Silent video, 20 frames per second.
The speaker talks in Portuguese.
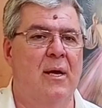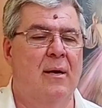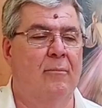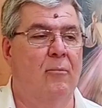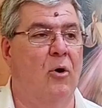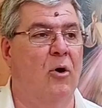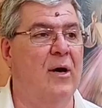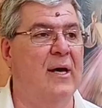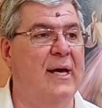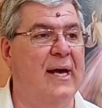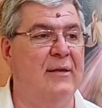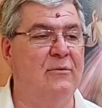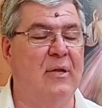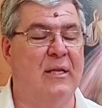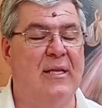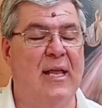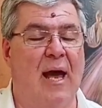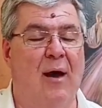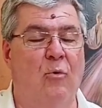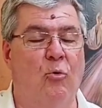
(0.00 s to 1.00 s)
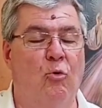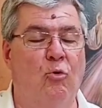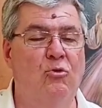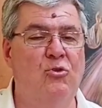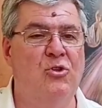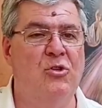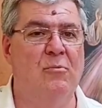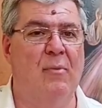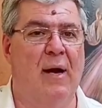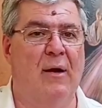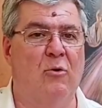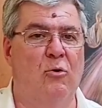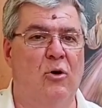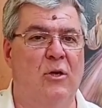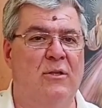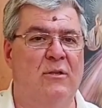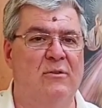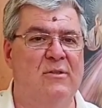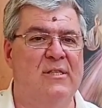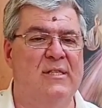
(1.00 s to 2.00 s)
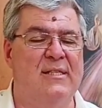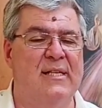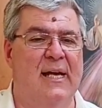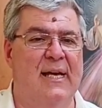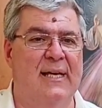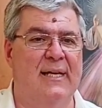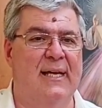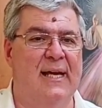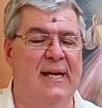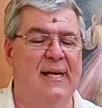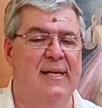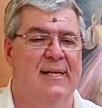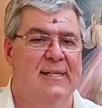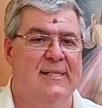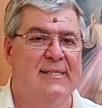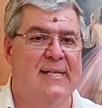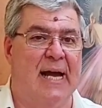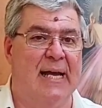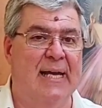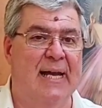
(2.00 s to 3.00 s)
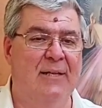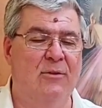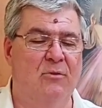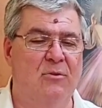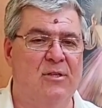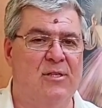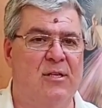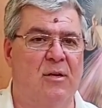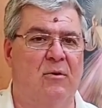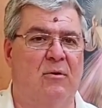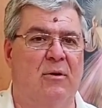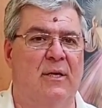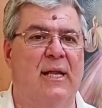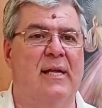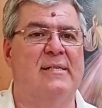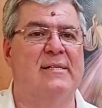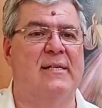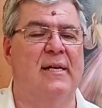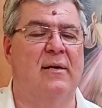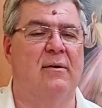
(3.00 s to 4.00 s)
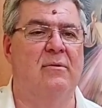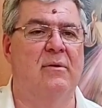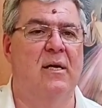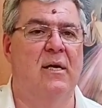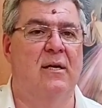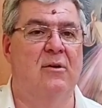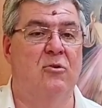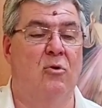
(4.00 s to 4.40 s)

morrendo até a última gota e o sangue saindo do seu coração,